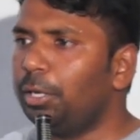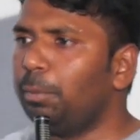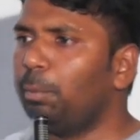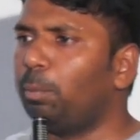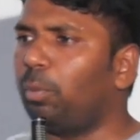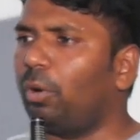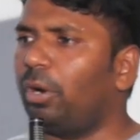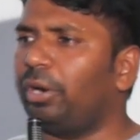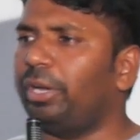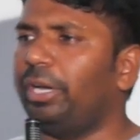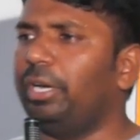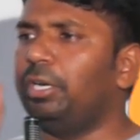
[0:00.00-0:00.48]

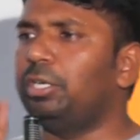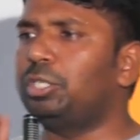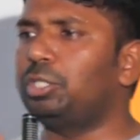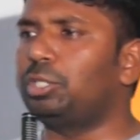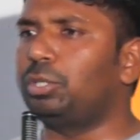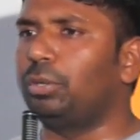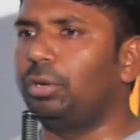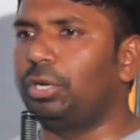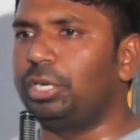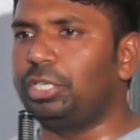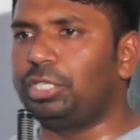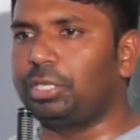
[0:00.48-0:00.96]
ఇంపార్టెంట్
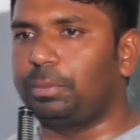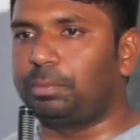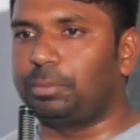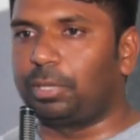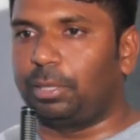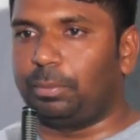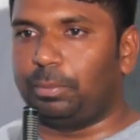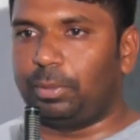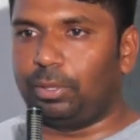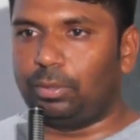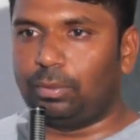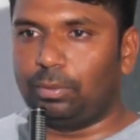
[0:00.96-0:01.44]
స్టోరీ
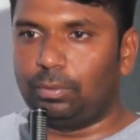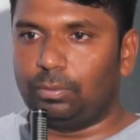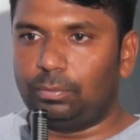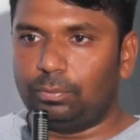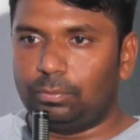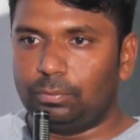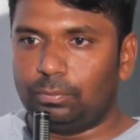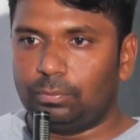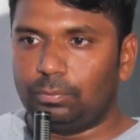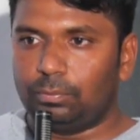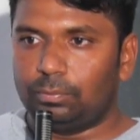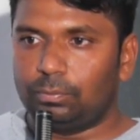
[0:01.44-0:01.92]
చెప్తాను మీకు
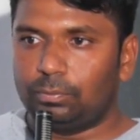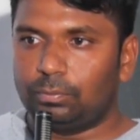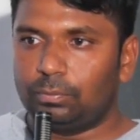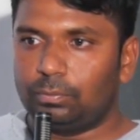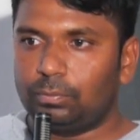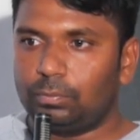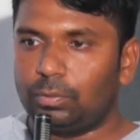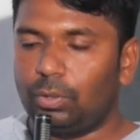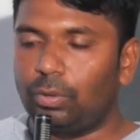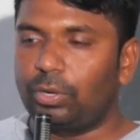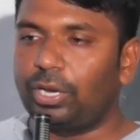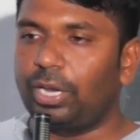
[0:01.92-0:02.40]

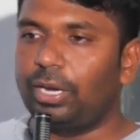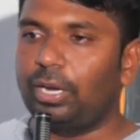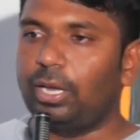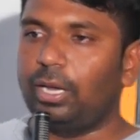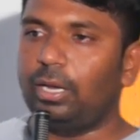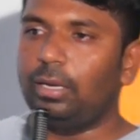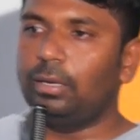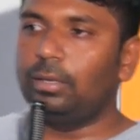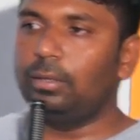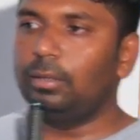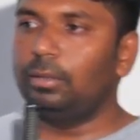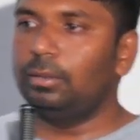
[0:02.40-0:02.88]
ఓకేనా
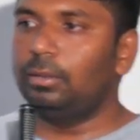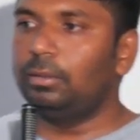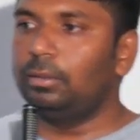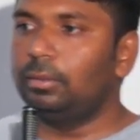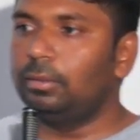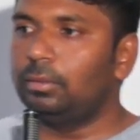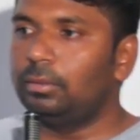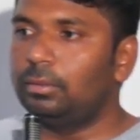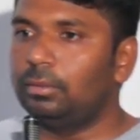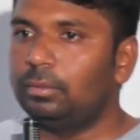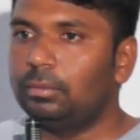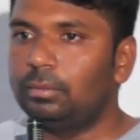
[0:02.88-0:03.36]

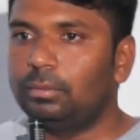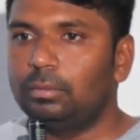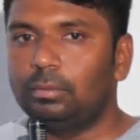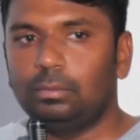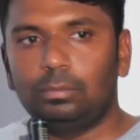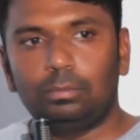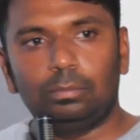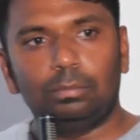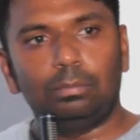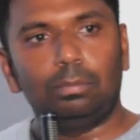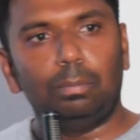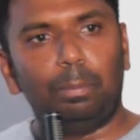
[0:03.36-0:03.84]

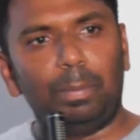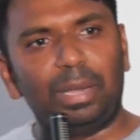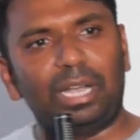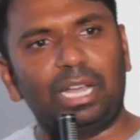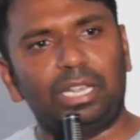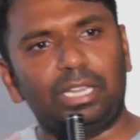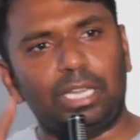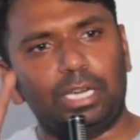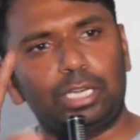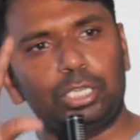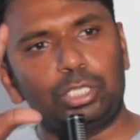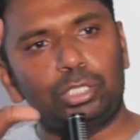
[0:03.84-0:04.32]
మీకు
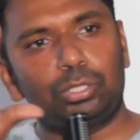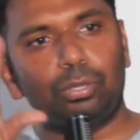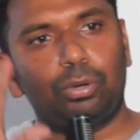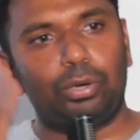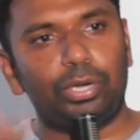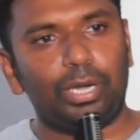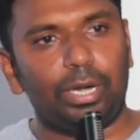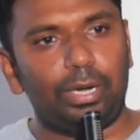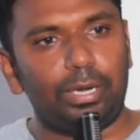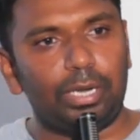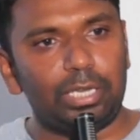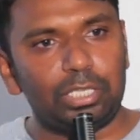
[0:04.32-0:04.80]
అందరికీ
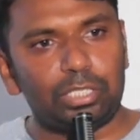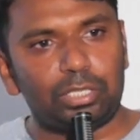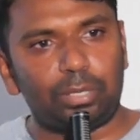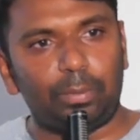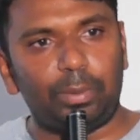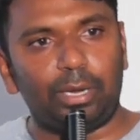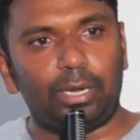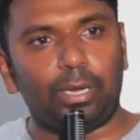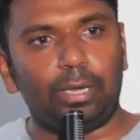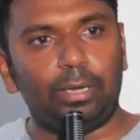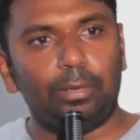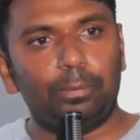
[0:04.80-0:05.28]
స్టోరీ అంటే
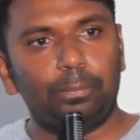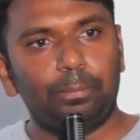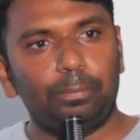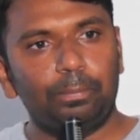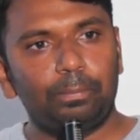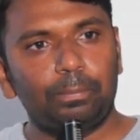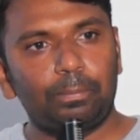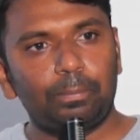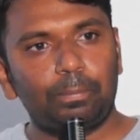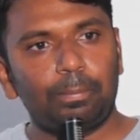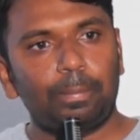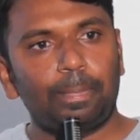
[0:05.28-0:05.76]
ఇష్టమేనా
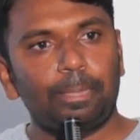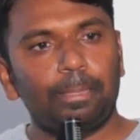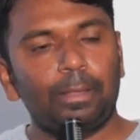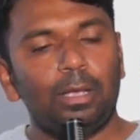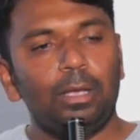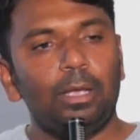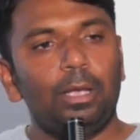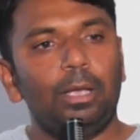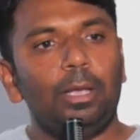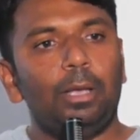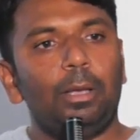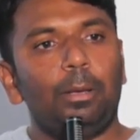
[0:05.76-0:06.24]

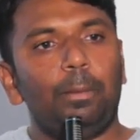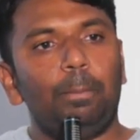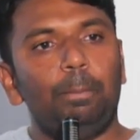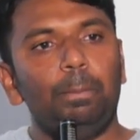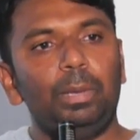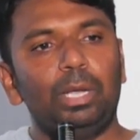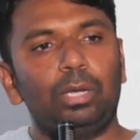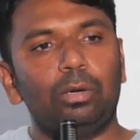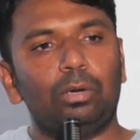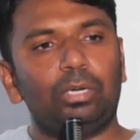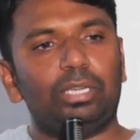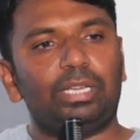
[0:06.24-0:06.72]

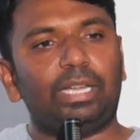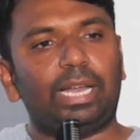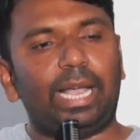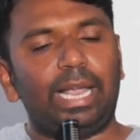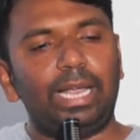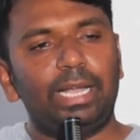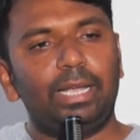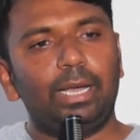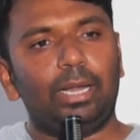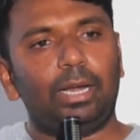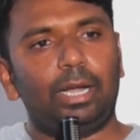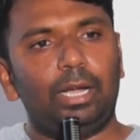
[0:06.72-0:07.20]
మీకు
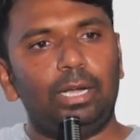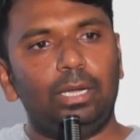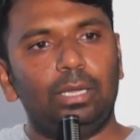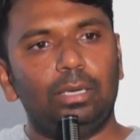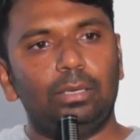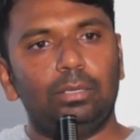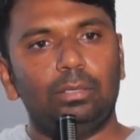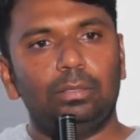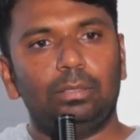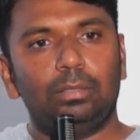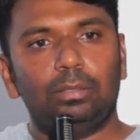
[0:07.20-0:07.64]
టైగర్ అండ్